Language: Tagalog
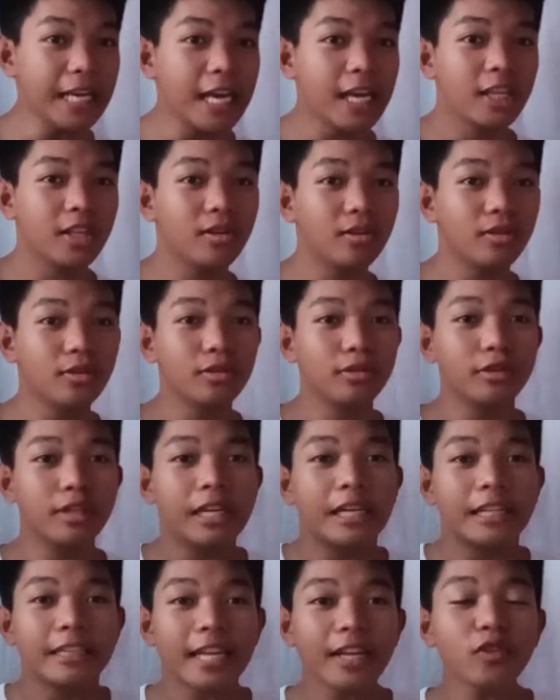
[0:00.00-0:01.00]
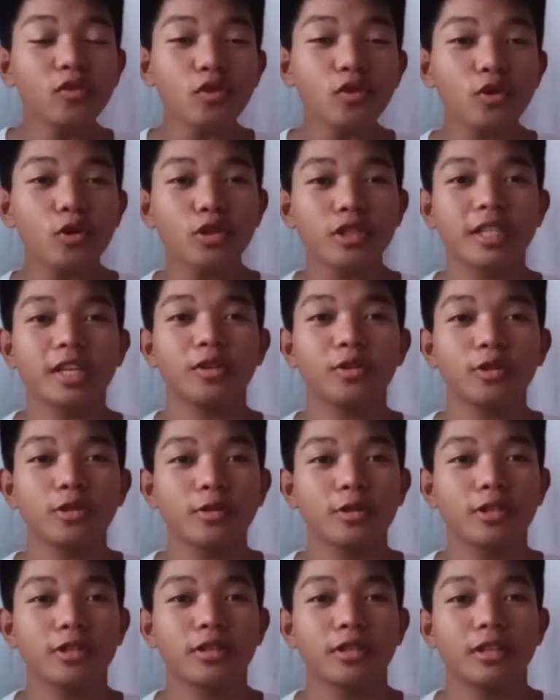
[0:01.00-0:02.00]
Yung tanong ko, sagot
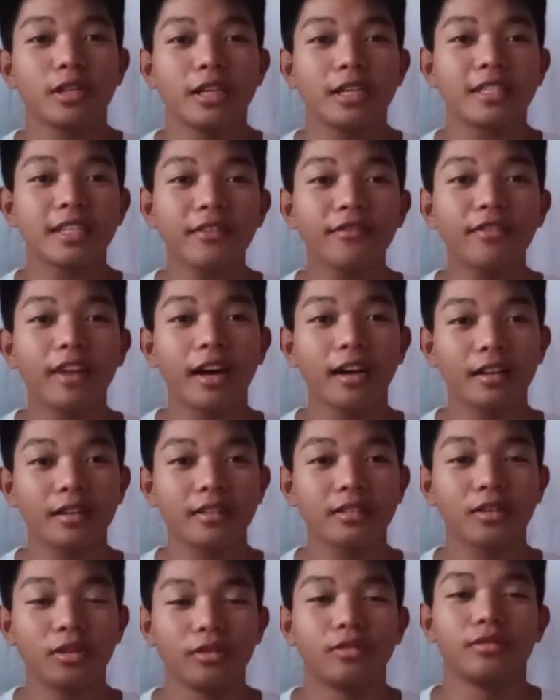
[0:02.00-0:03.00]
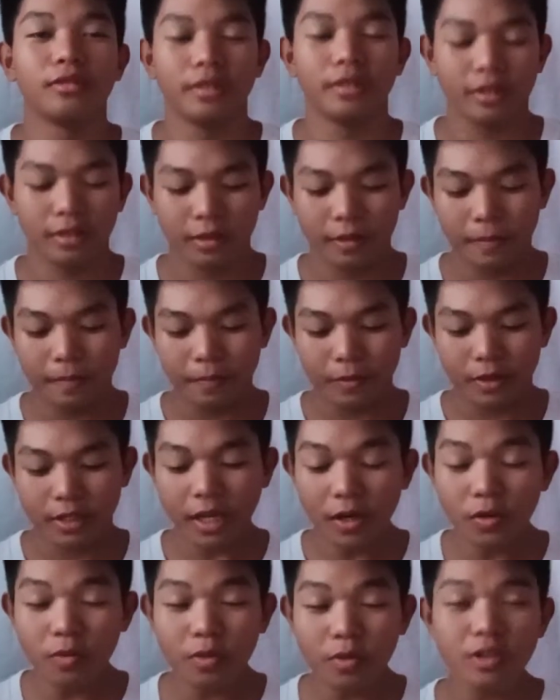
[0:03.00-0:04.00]
sa vlog, vlog ko.
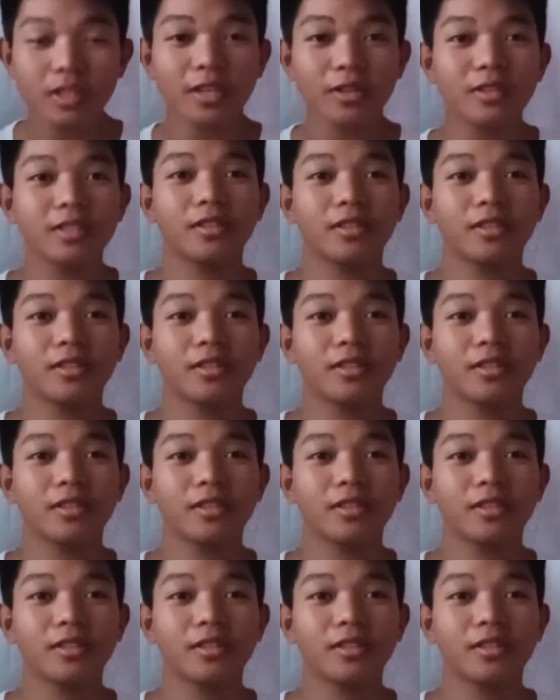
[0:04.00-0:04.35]
Tanong mo, sagot